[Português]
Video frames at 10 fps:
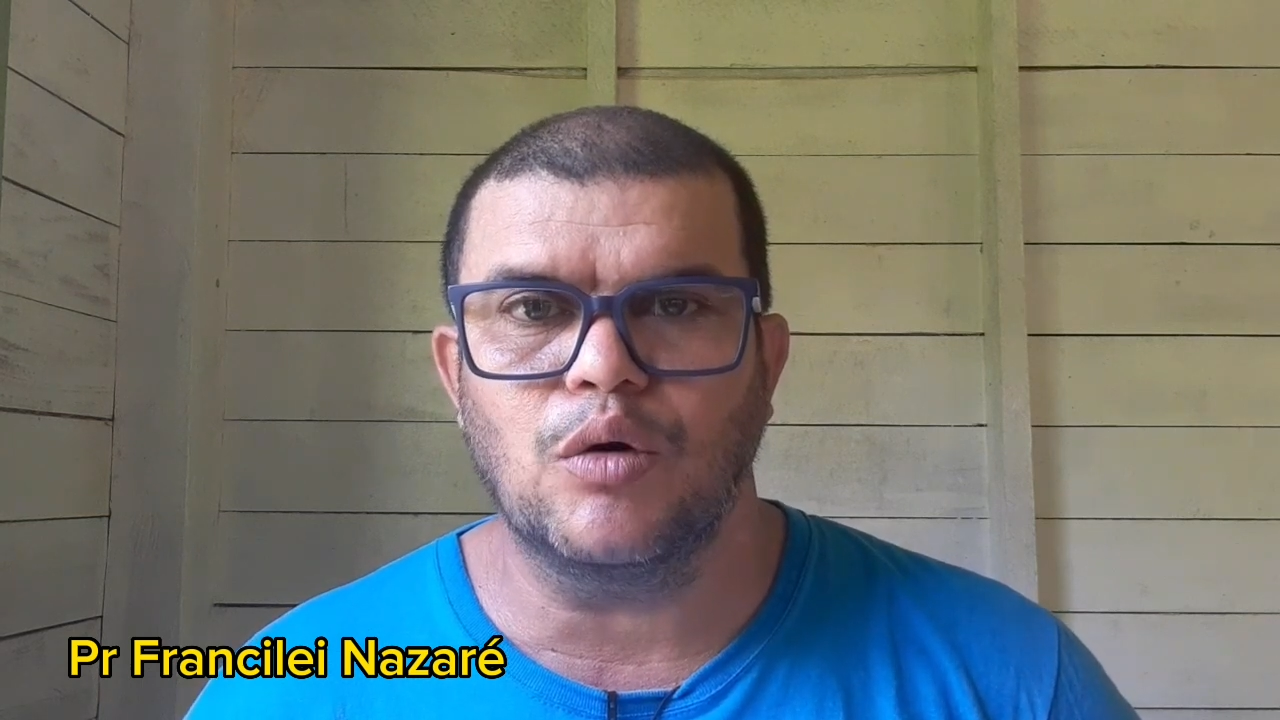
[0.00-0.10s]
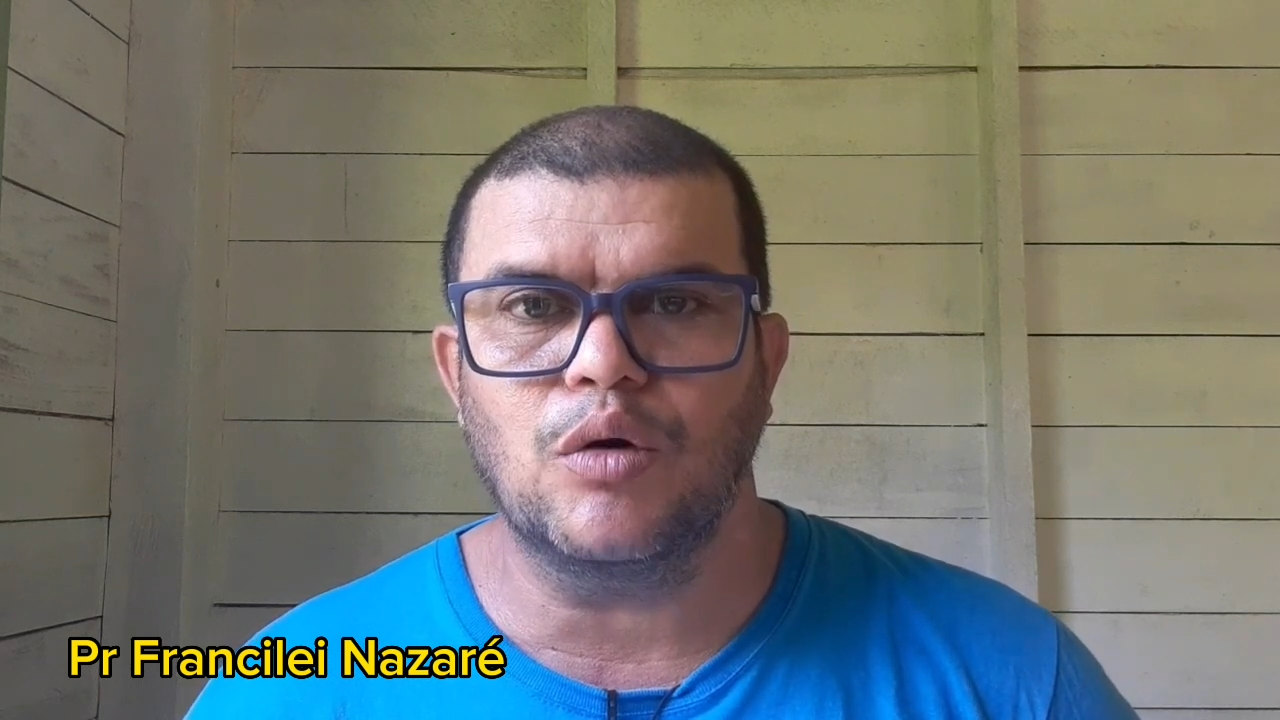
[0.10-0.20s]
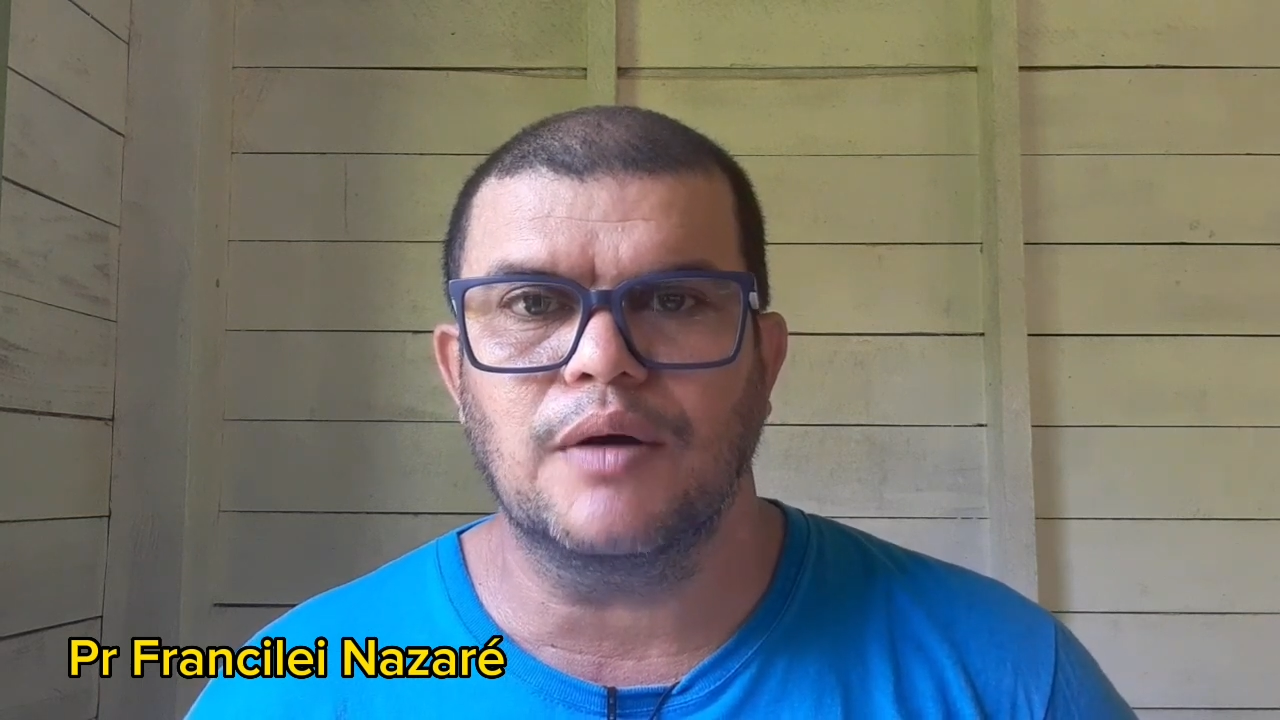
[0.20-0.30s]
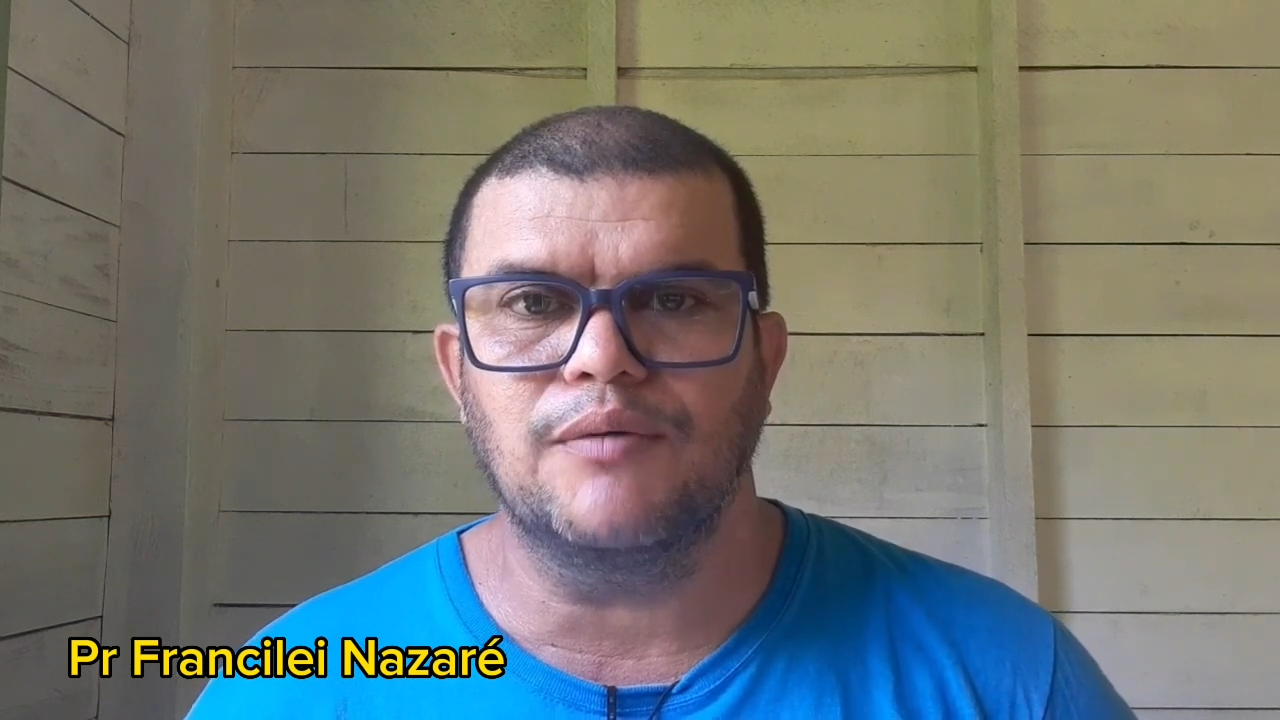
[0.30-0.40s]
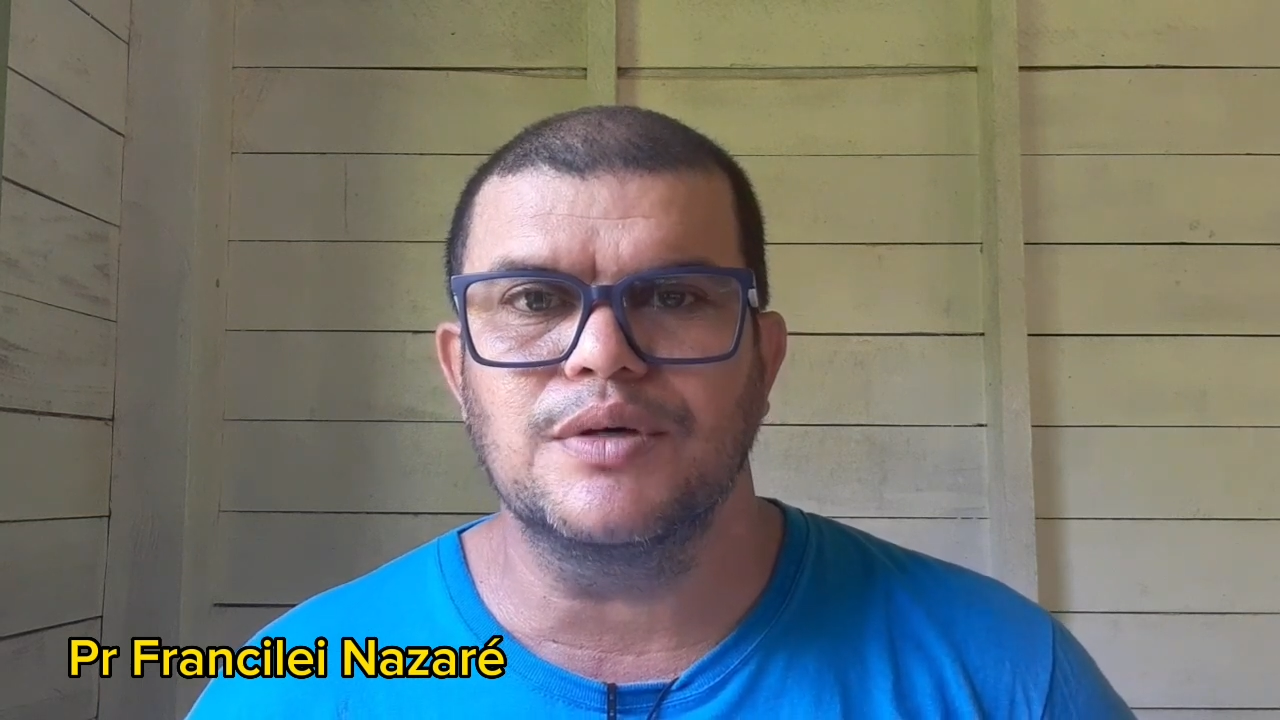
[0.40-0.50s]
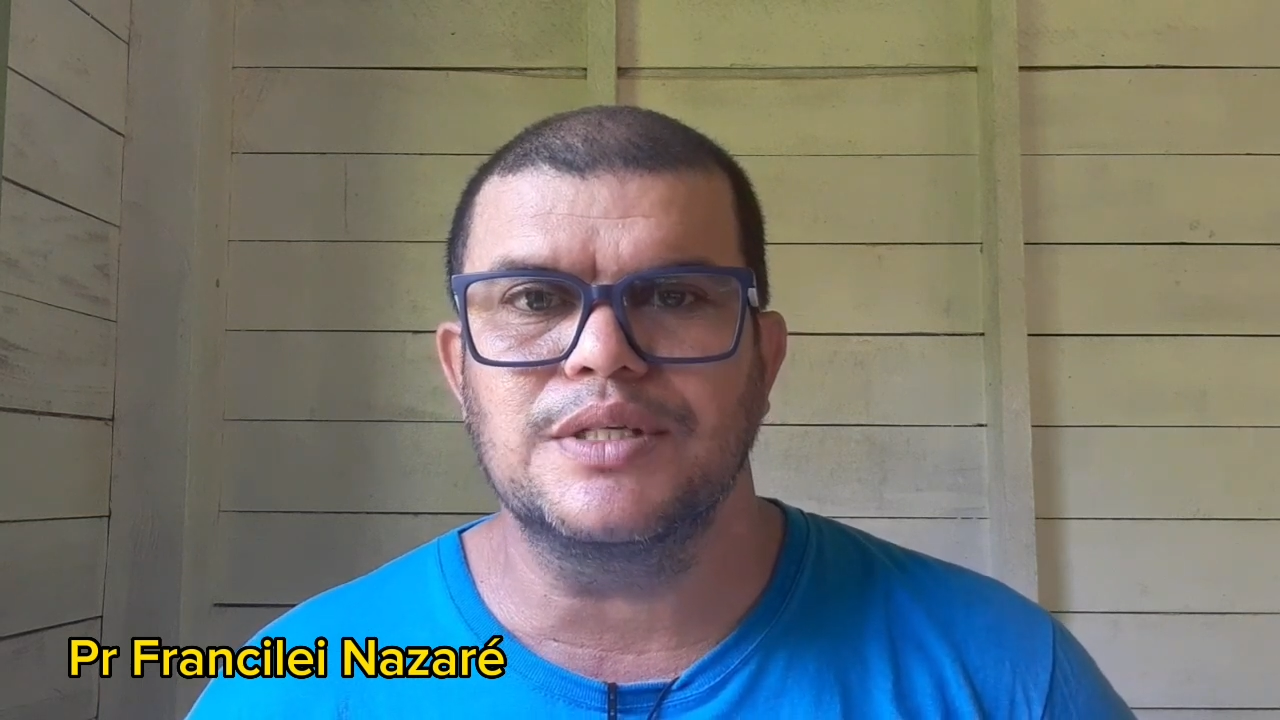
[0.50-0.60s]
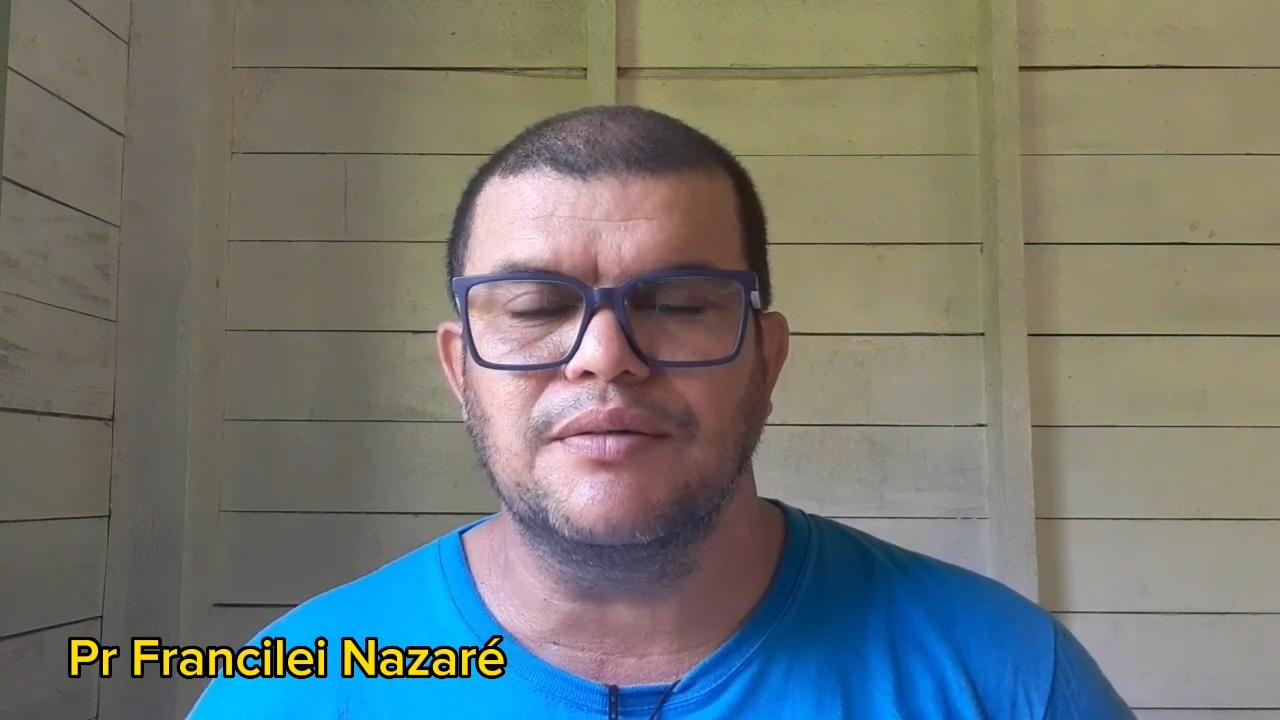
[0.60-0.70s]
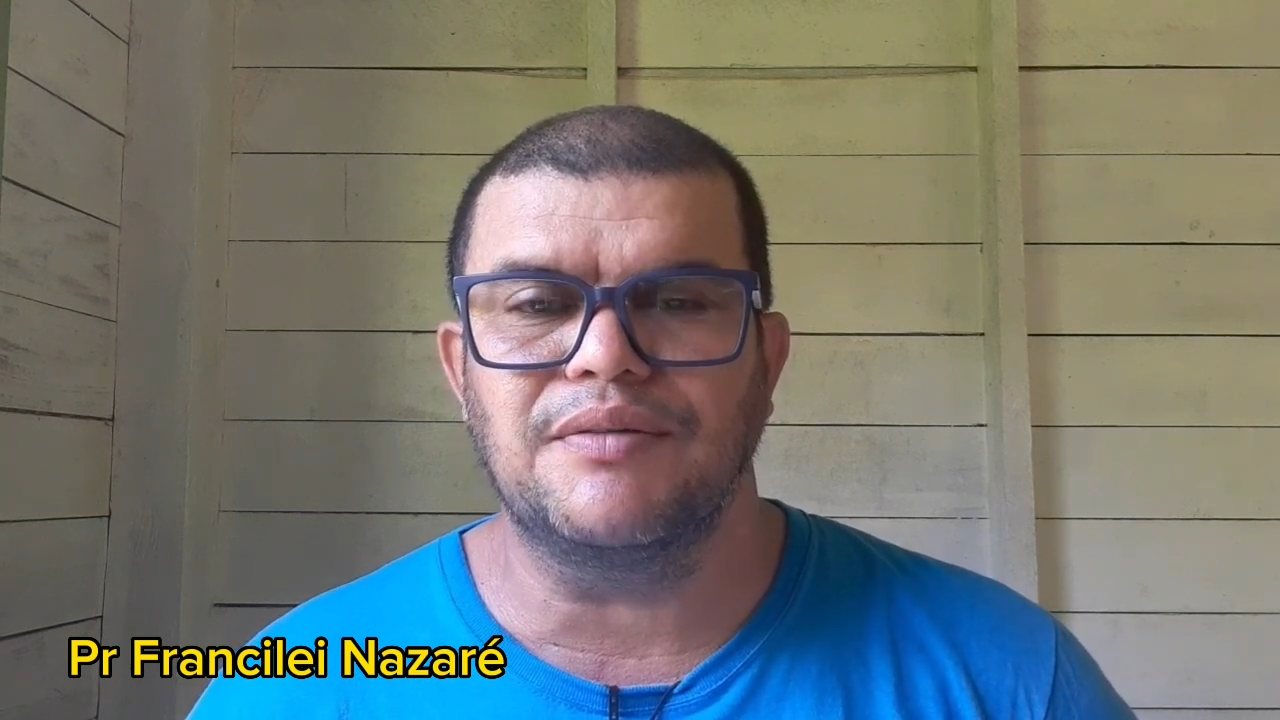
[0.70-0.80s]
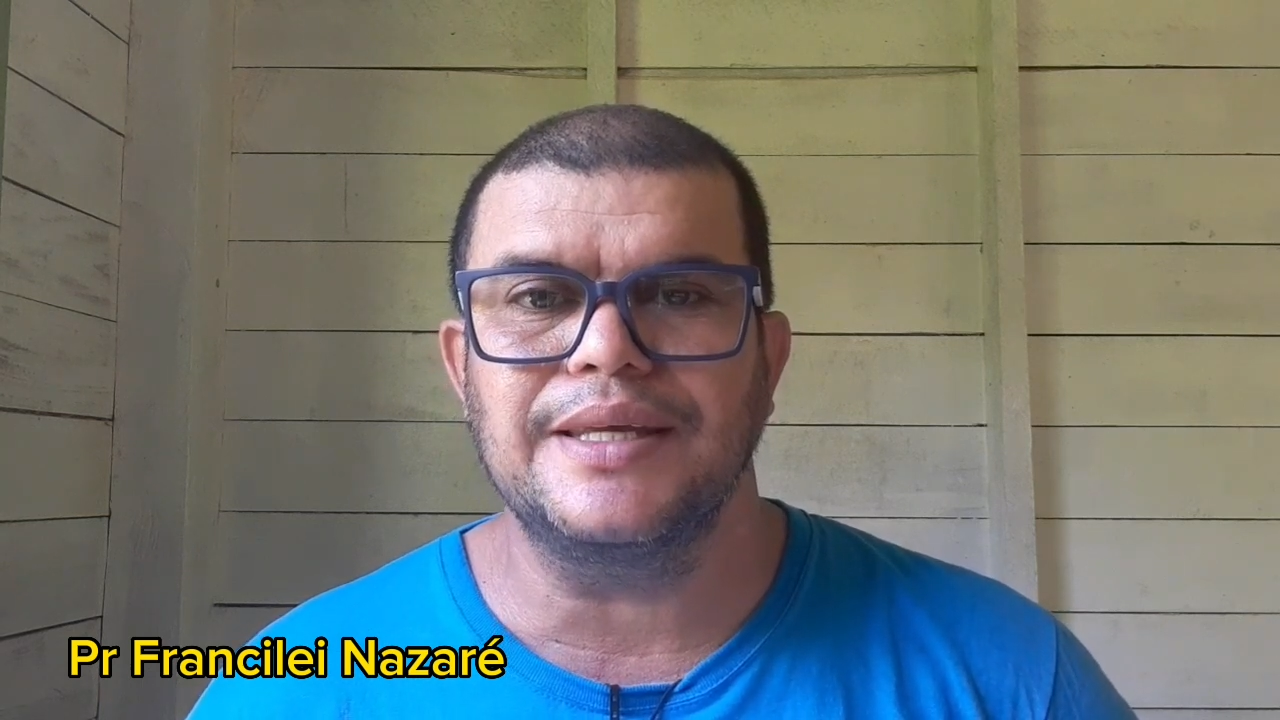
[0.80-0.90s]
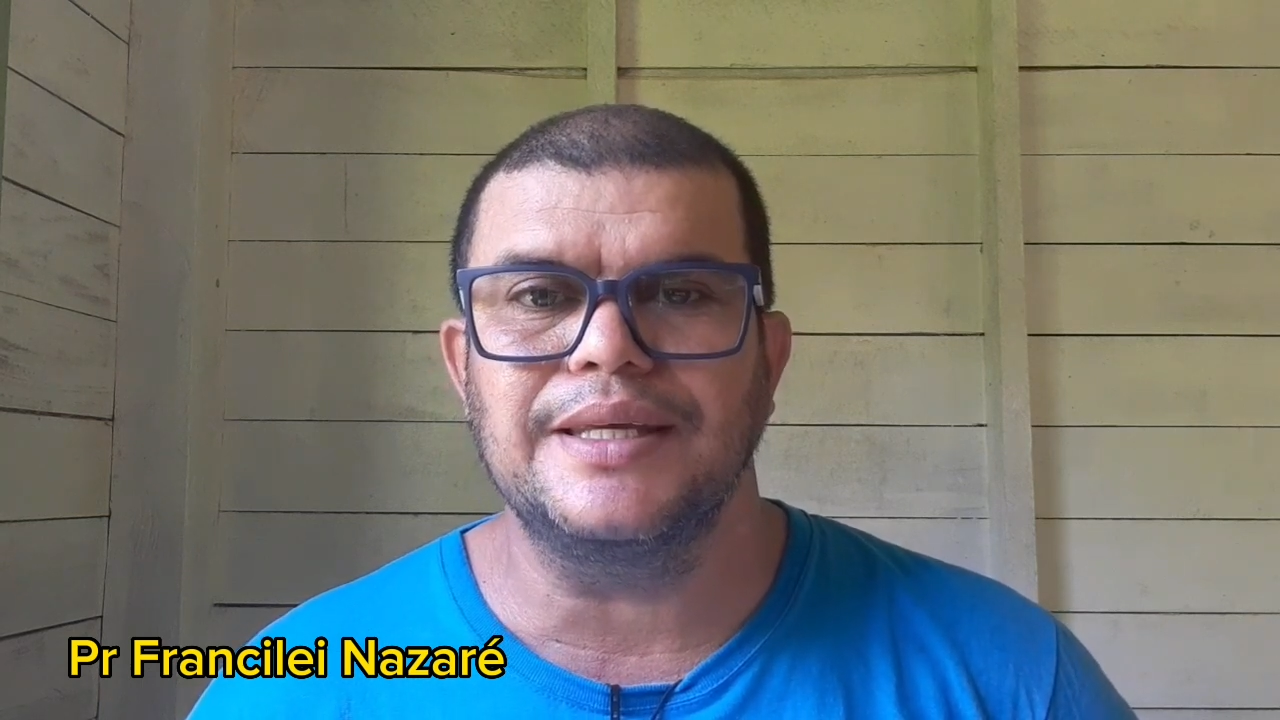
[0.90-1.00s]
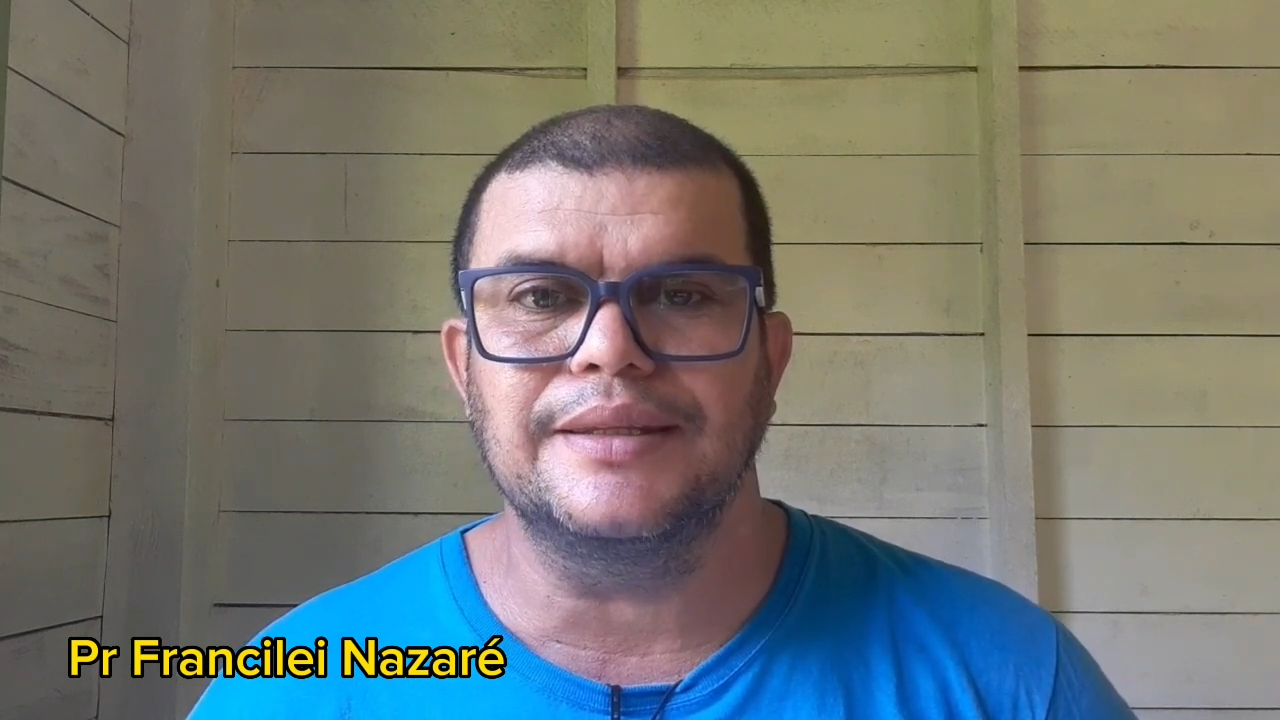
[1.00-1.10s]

hora você vai